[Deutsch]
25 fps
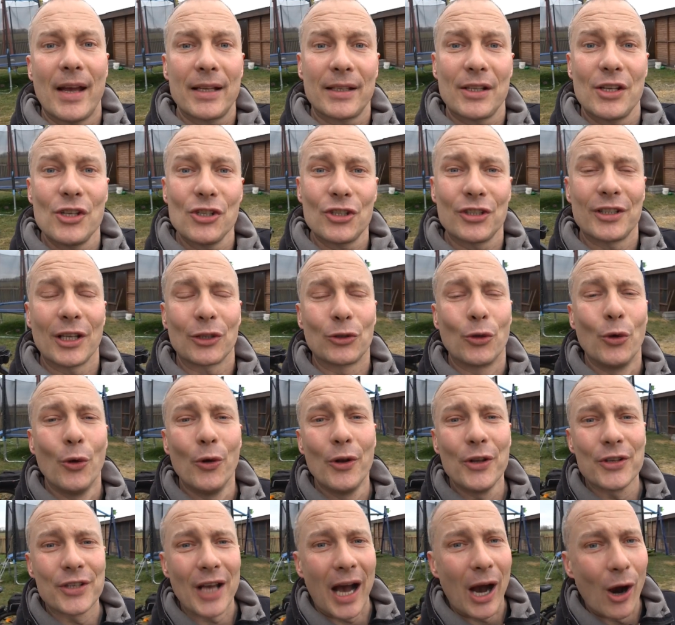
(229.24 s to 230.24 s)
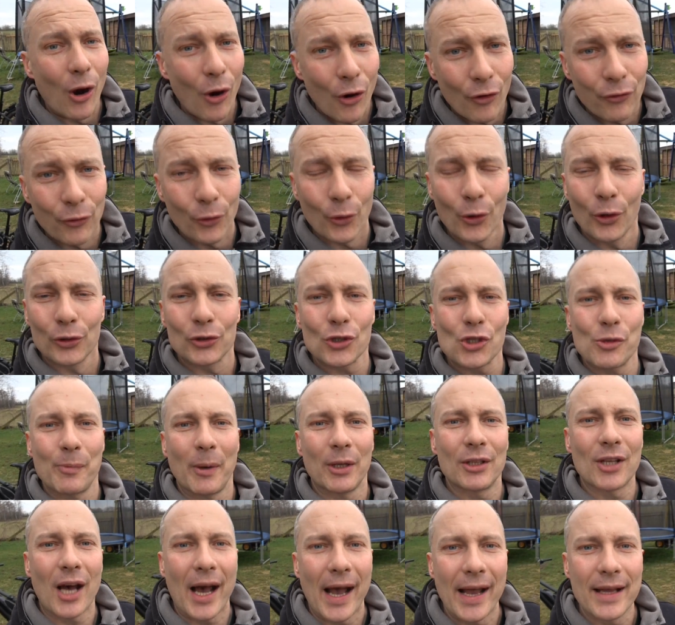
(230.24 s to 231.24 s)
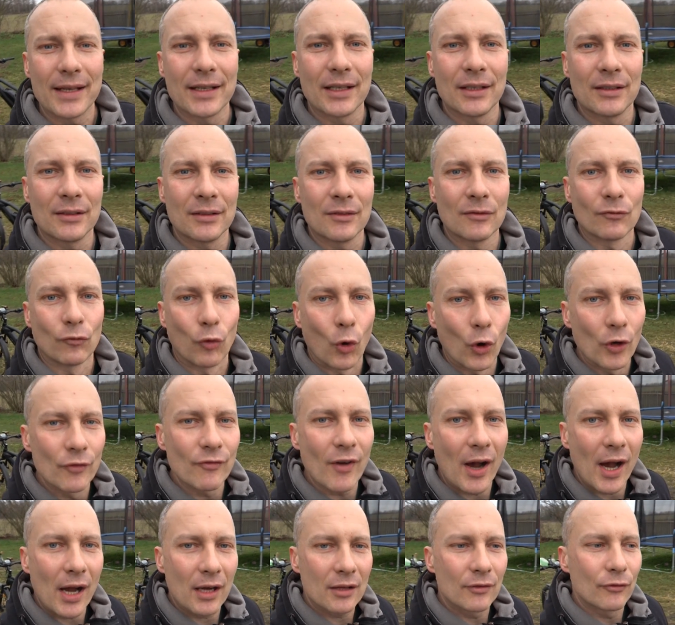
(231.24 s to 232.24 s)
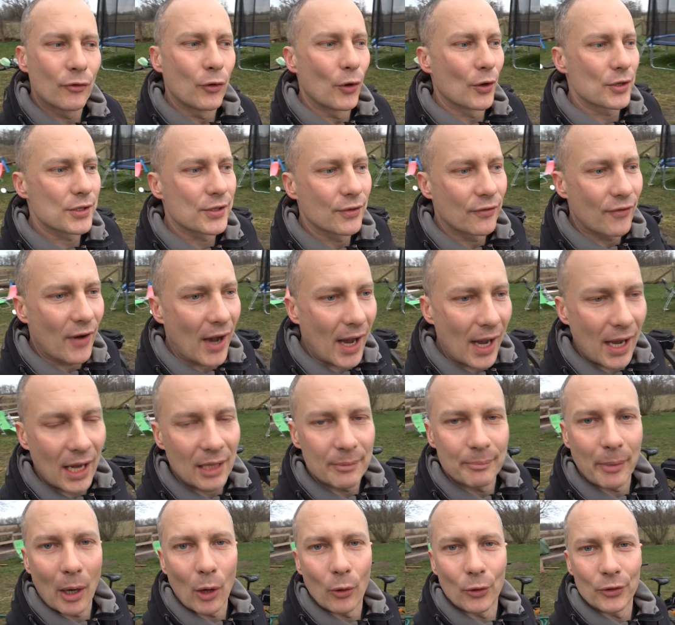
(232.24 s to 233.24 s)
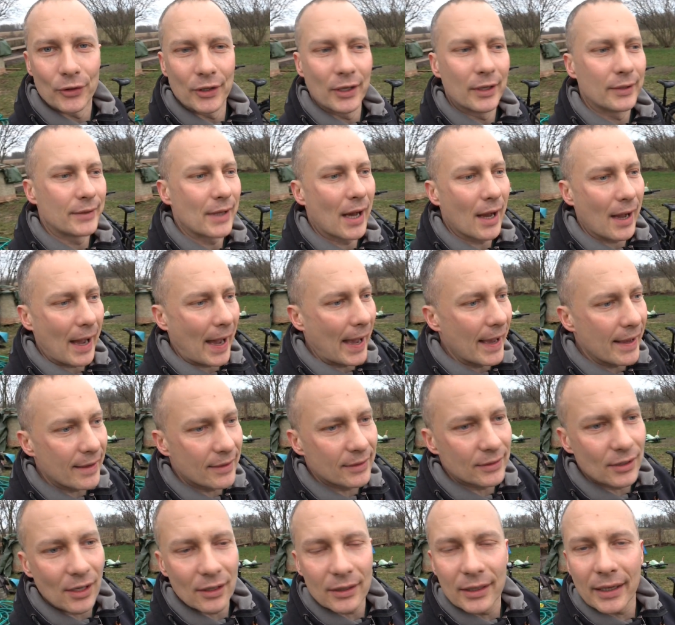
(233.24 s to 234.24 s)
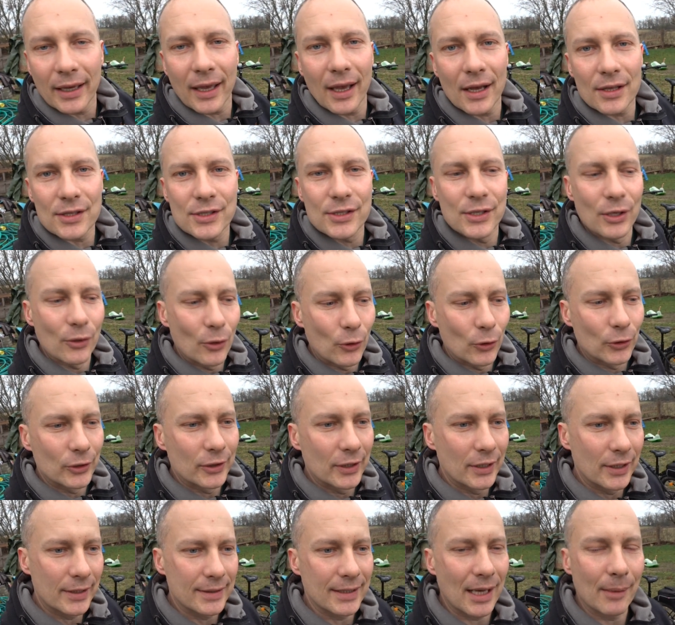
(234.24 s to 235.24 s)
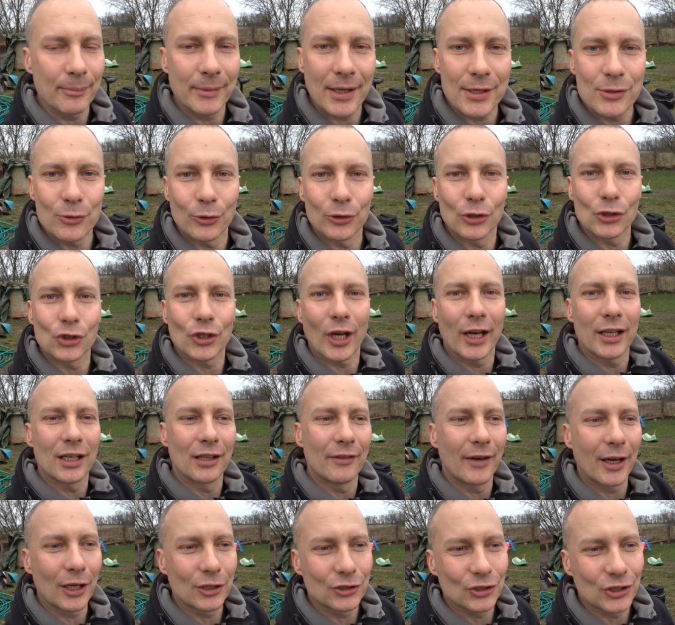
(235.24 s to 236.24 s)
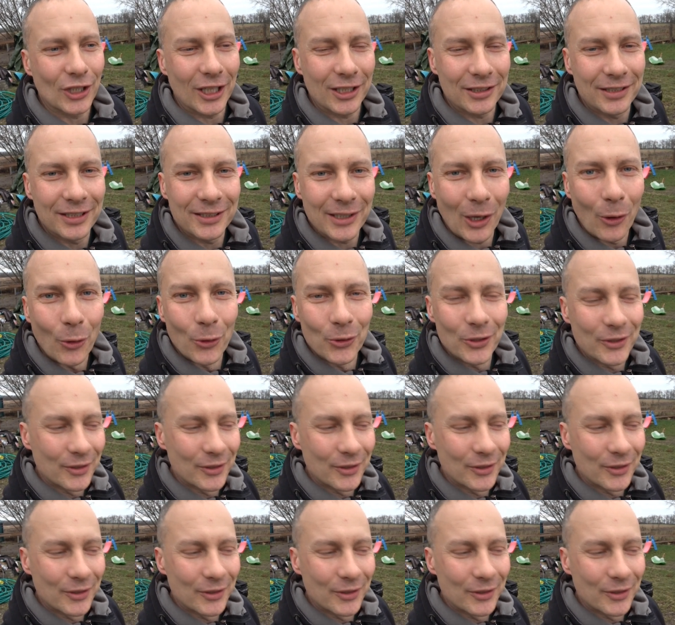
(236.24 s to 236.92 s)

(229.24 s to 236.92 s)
werde ich natürlich auch früher oder später einen Wohnwagen fürs Fahrrad bauen. Nach eigener Kreation. Ich habe da so eine Schreinerwerkstatt da